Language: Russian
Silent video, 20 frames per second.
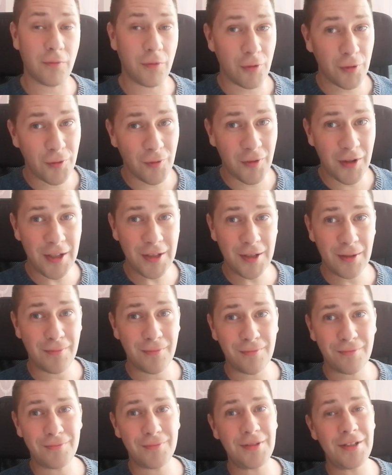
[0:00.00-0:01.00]
Вот в
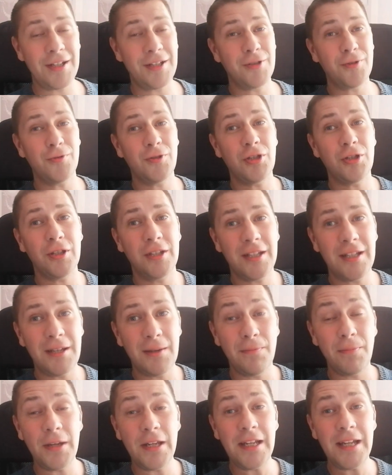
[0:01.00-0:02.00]
этом есть очень
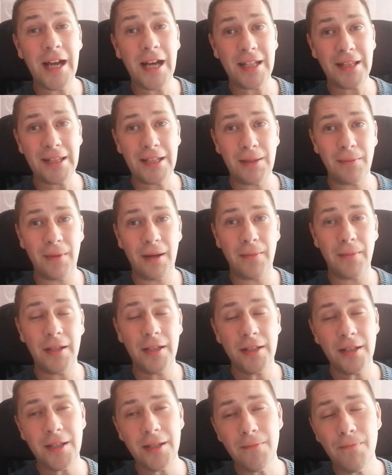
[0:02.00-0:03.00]
такие приятные
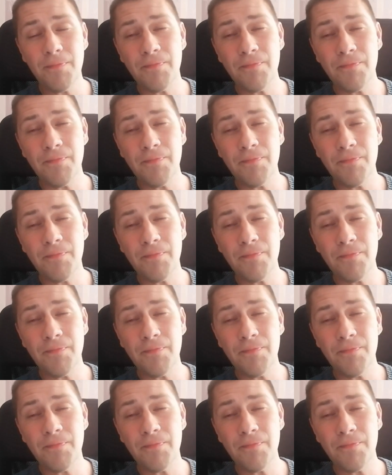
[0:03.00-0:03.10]
моменты.